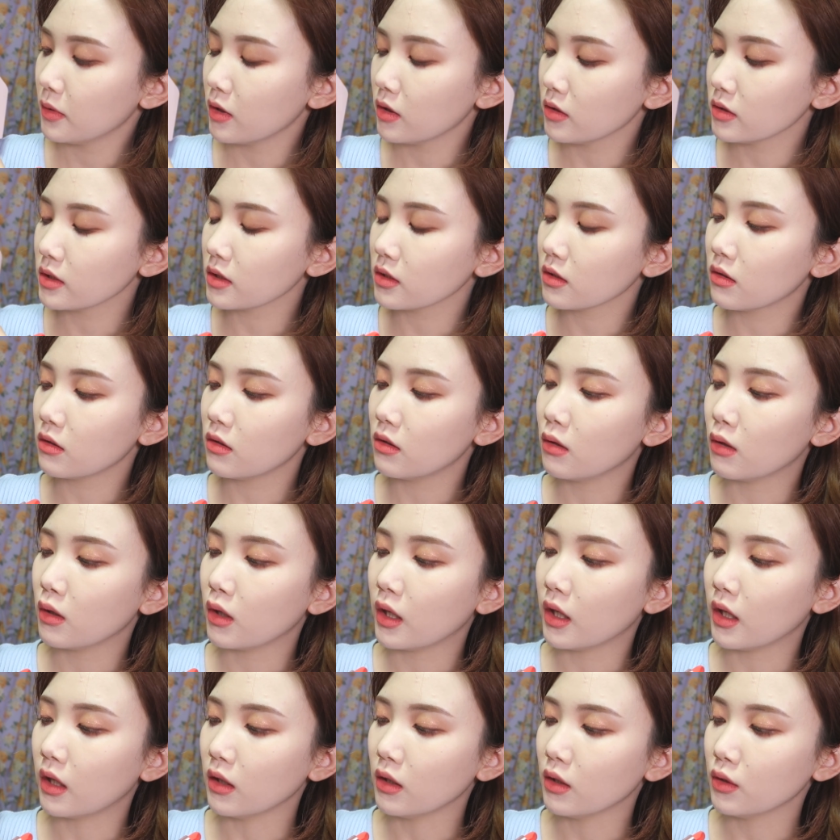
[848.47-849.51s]
허지
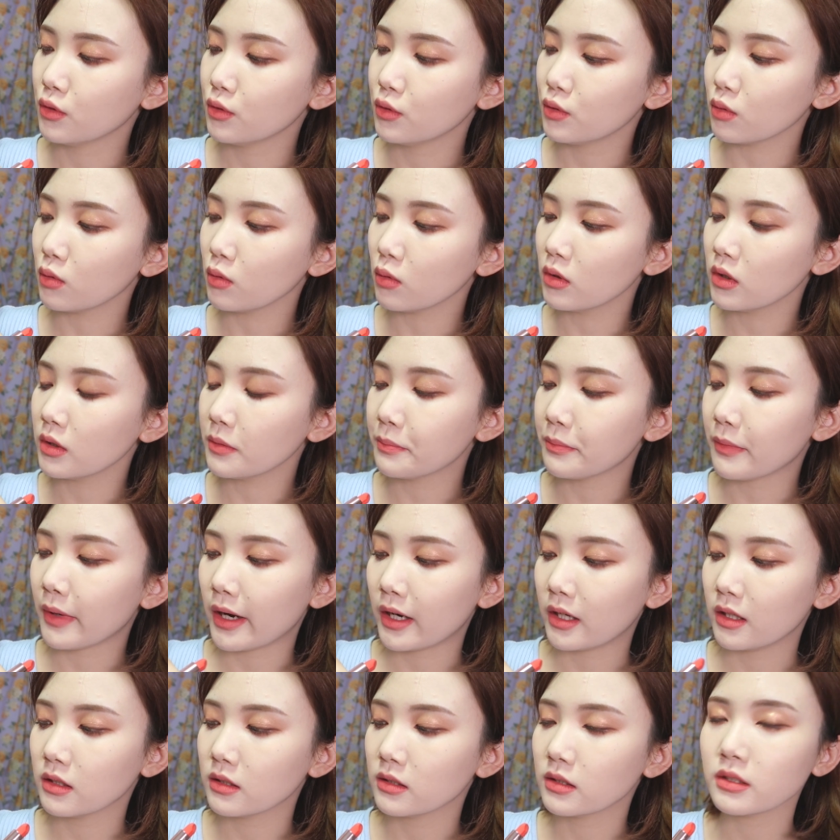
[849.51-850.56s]
컬러가 조금
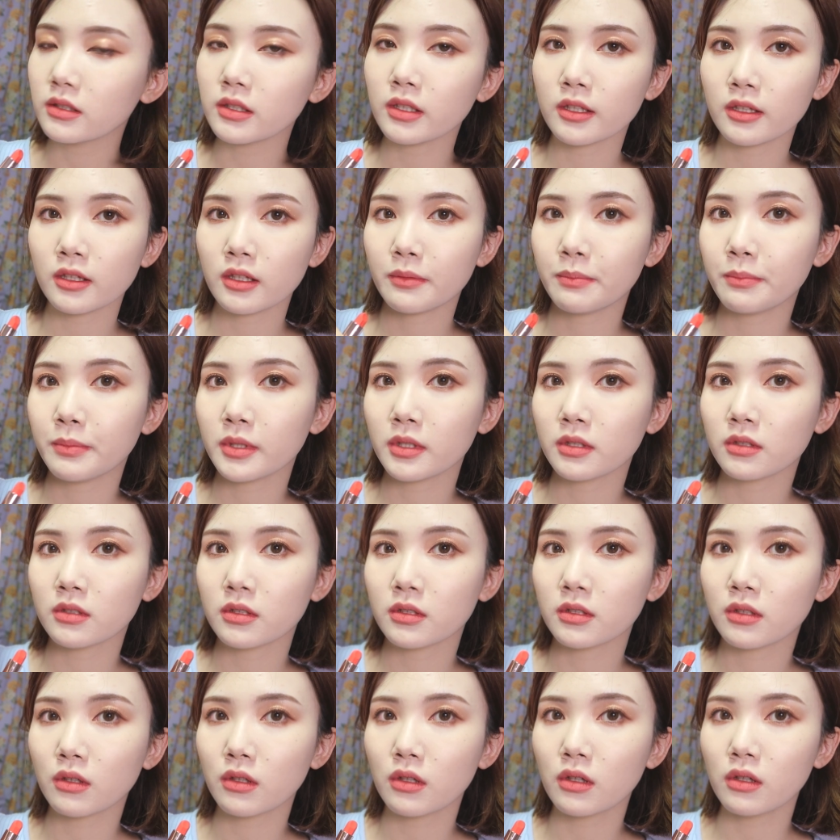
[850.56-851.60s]
맑은
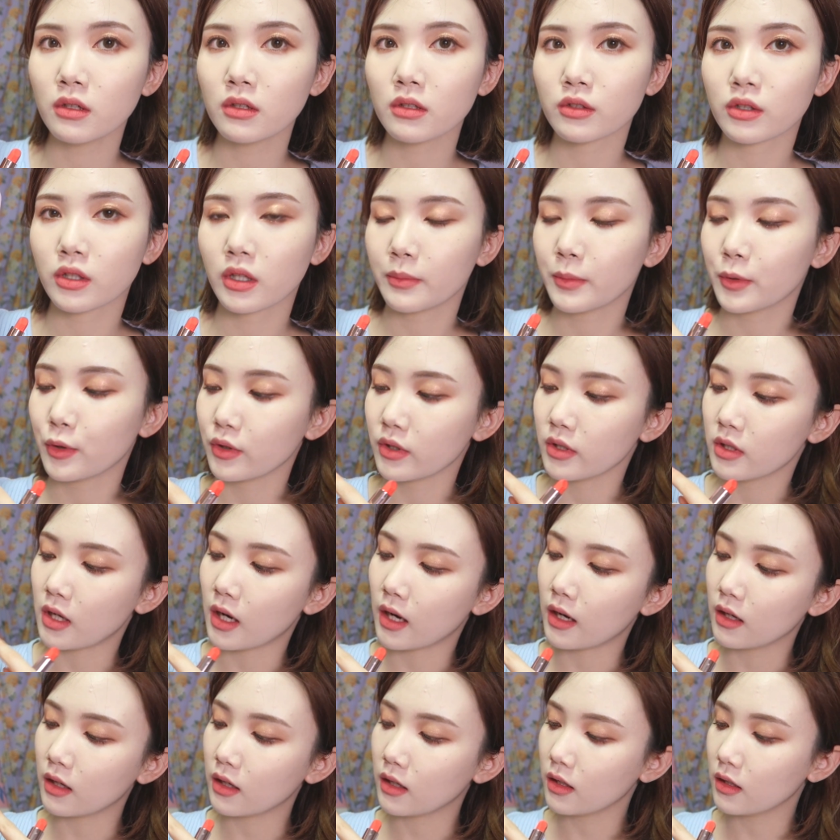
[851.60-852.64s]
인디핑크 컬러였다면 이
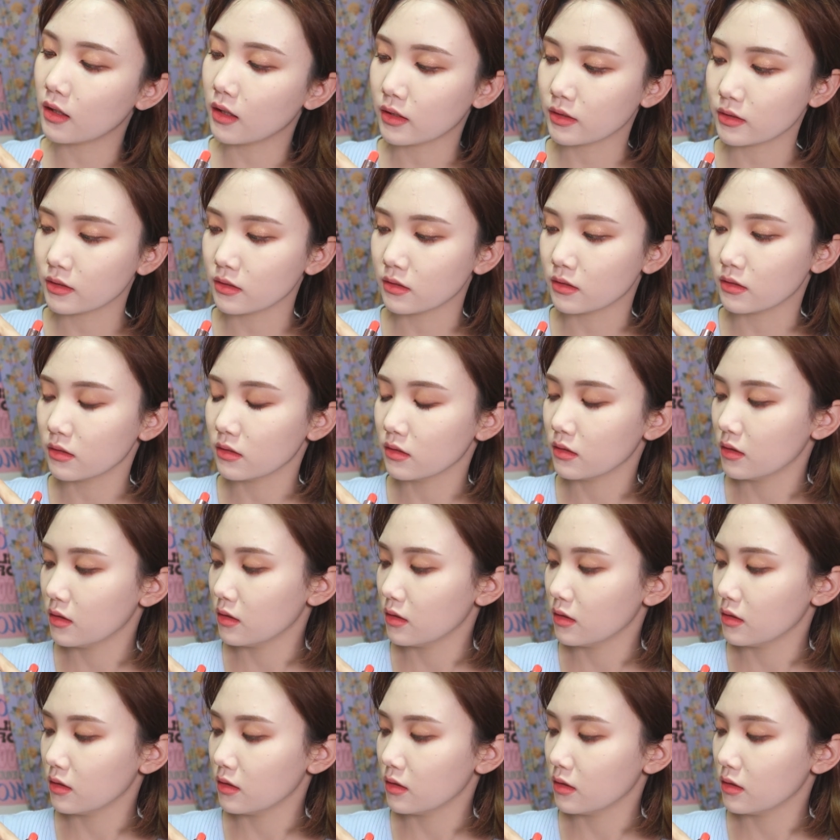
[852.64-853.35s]
랄랄라는